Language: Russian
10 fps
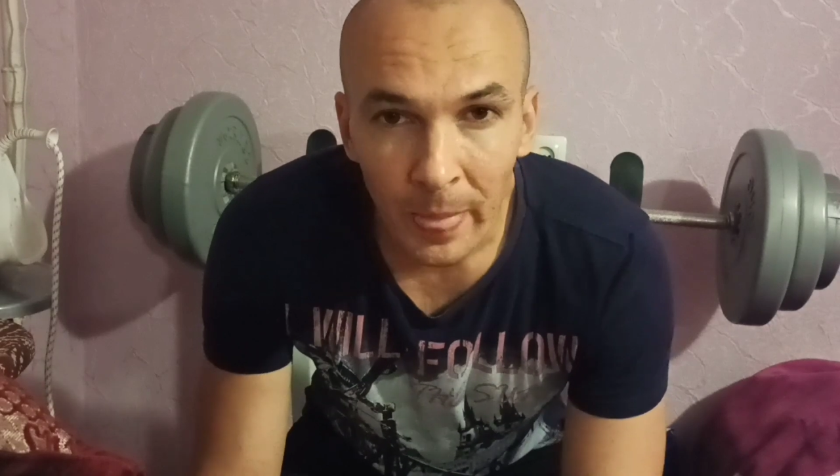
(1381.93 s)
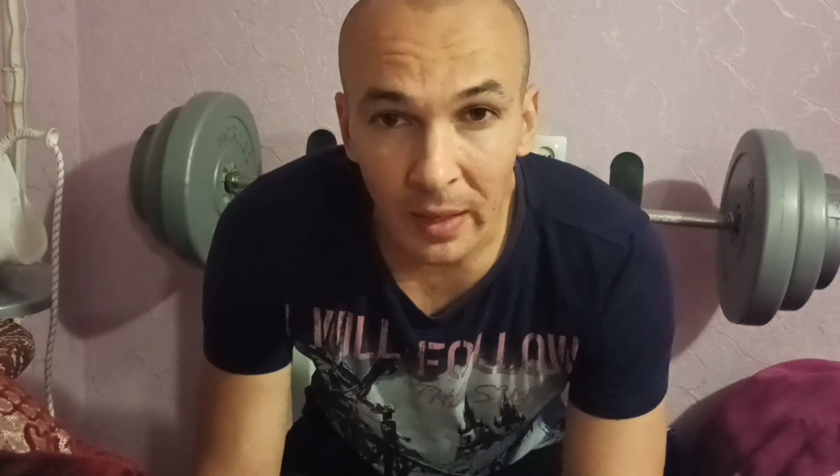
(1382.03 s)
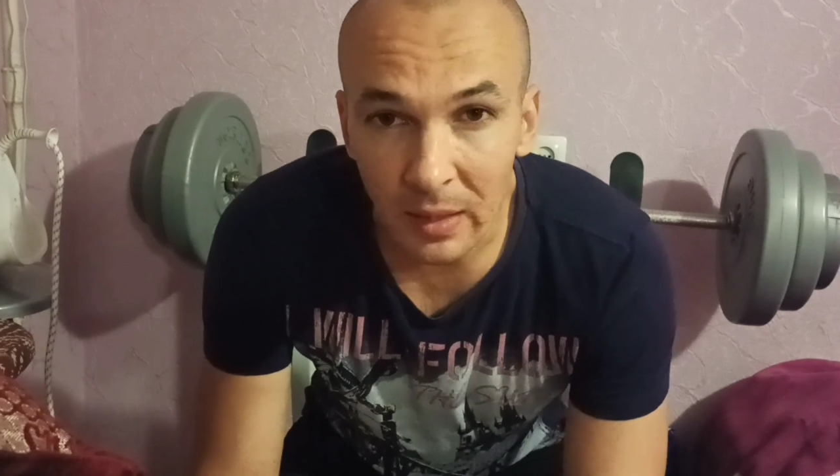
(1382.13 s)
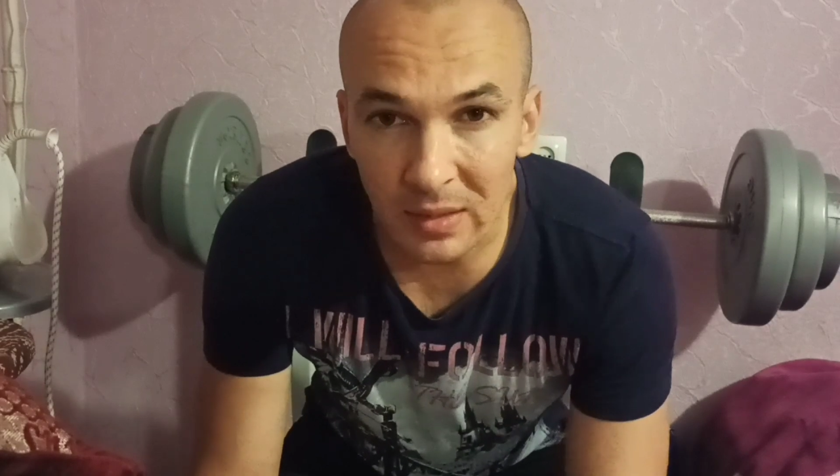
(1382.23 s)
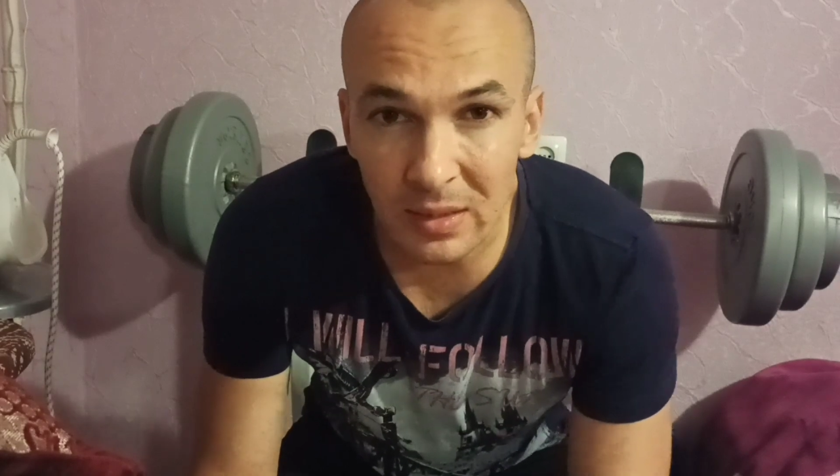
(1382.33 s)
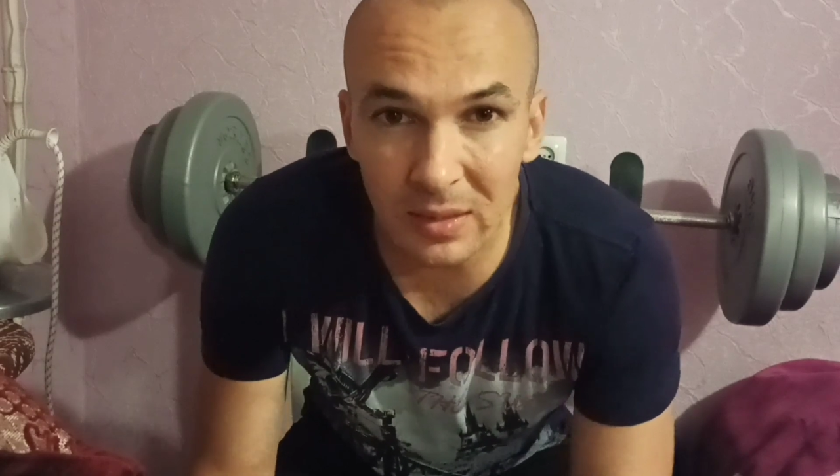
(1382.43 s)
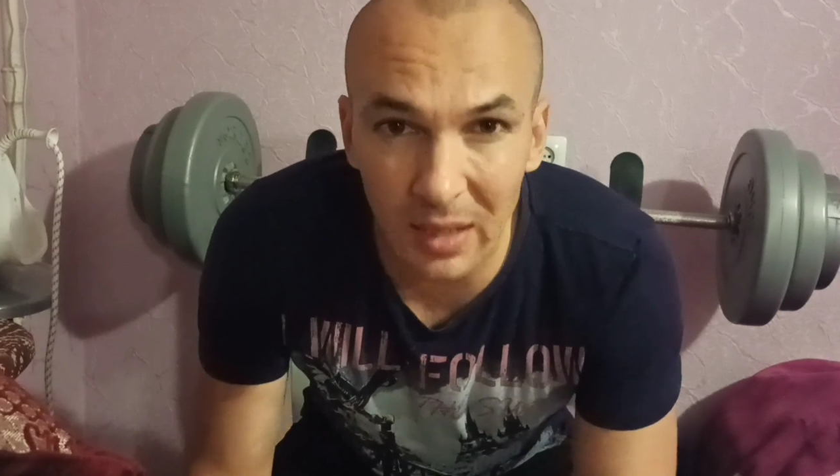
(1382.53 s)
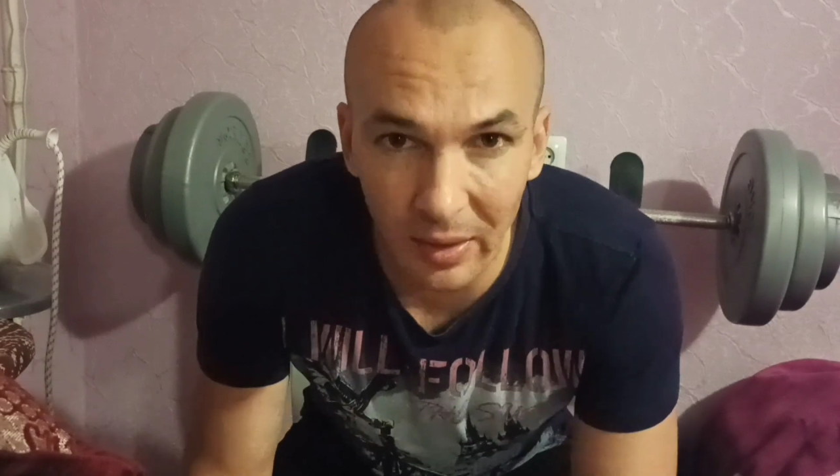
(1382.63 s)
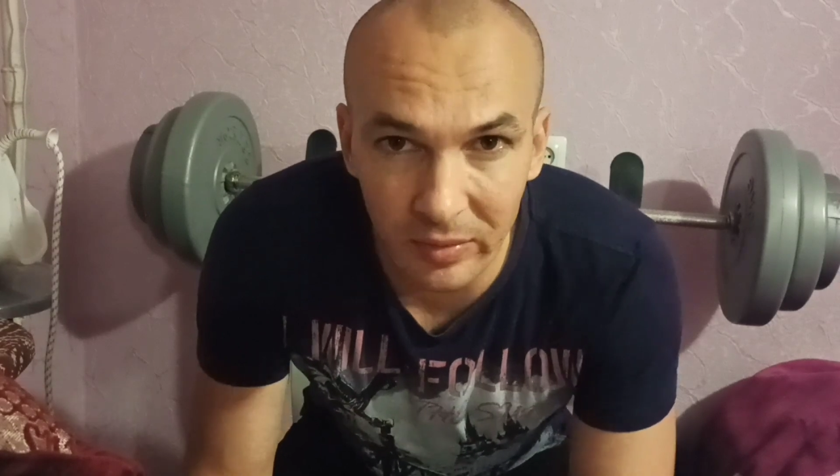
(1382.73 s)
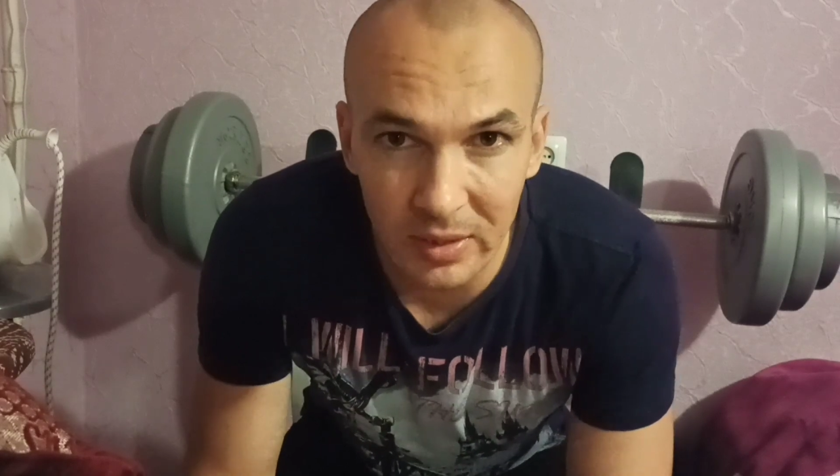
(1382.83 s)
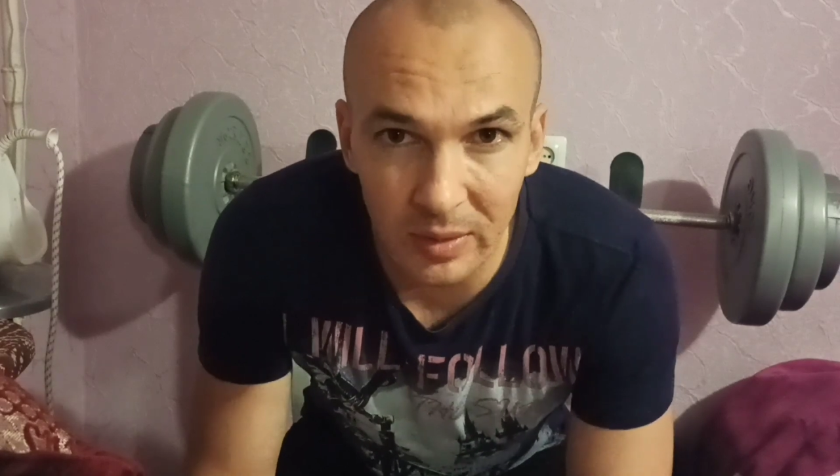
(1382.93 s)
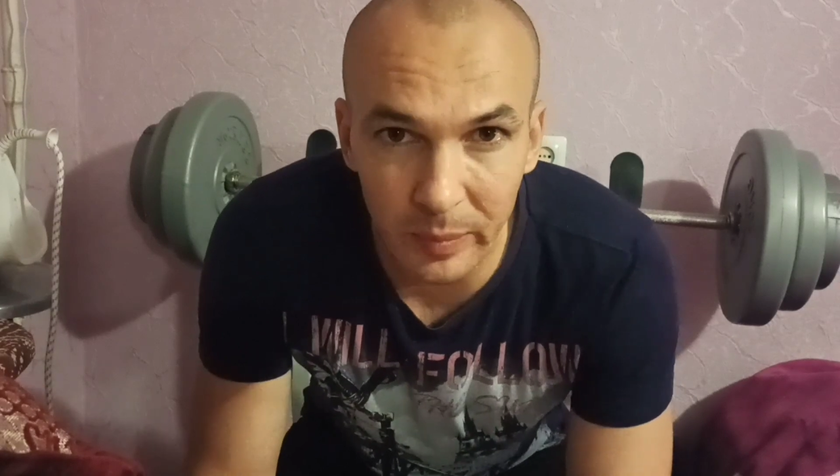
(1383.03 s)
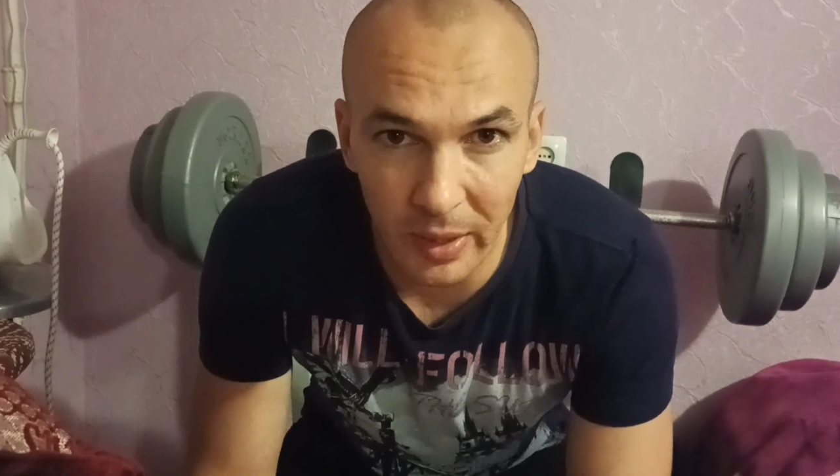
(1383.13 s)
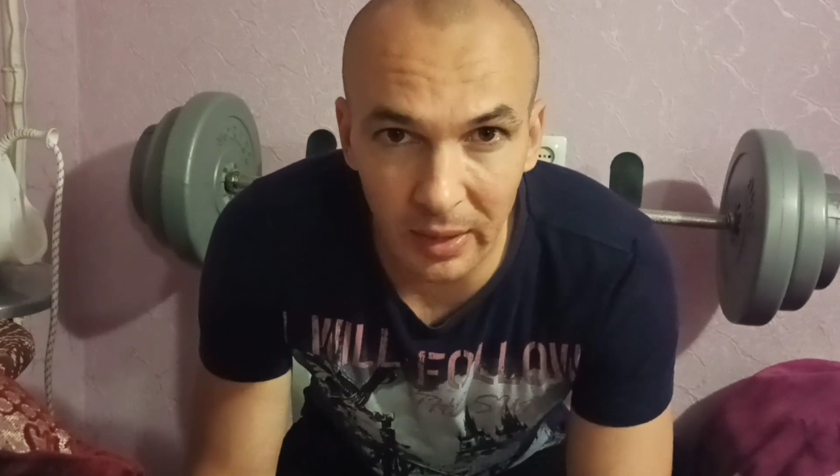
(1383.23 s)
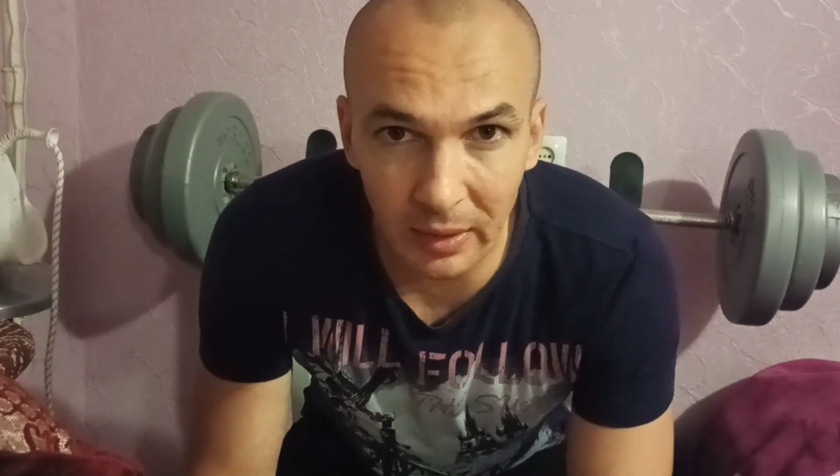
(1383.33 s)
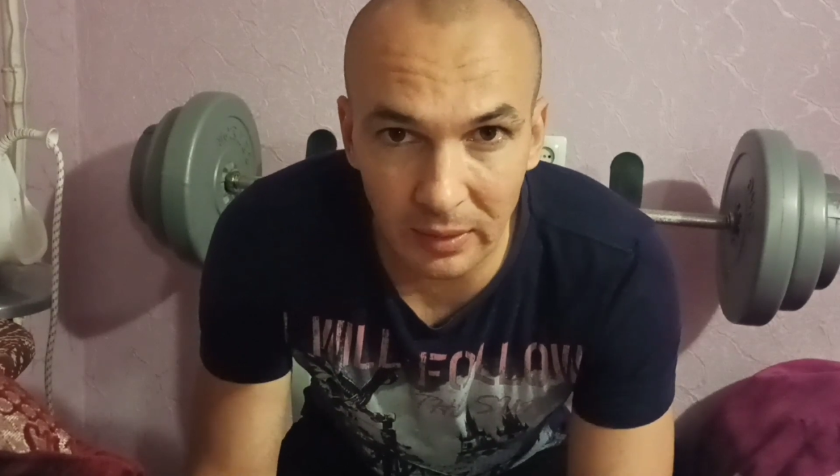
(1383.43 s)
э, заставить себя